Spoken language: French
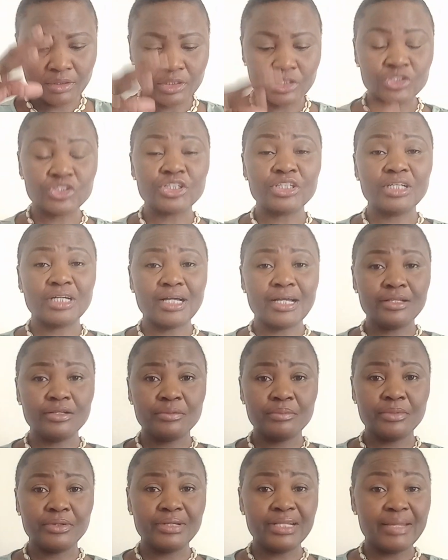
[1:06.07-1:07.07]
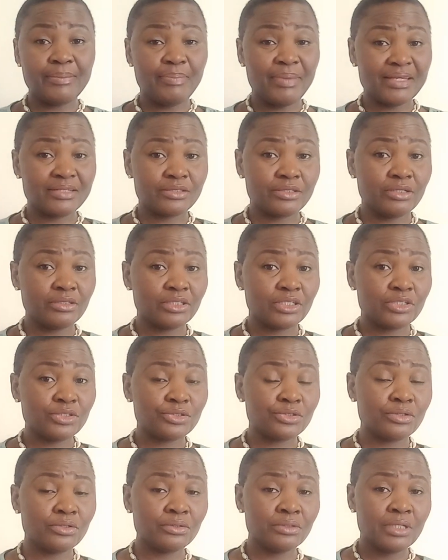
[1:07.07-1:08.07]
généralement les personnes qui
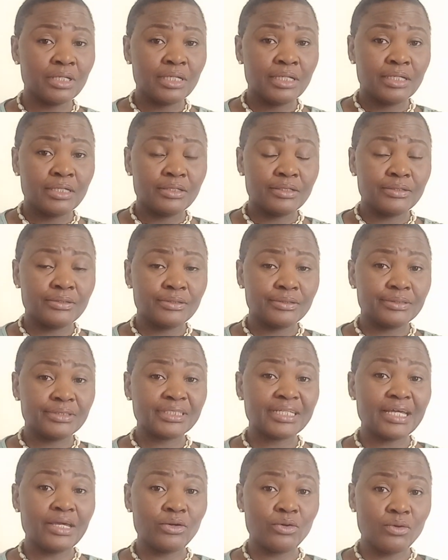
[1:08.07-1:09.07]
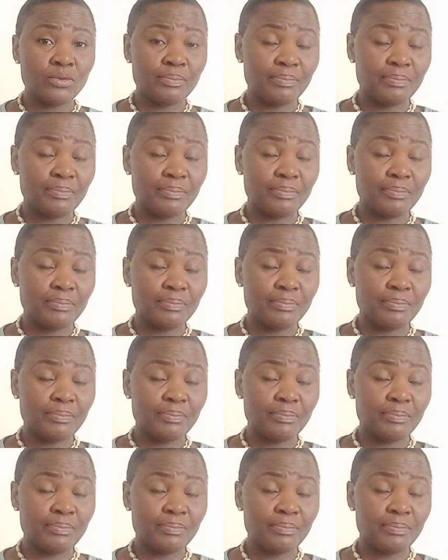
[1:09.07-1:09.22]
sont euh, très haut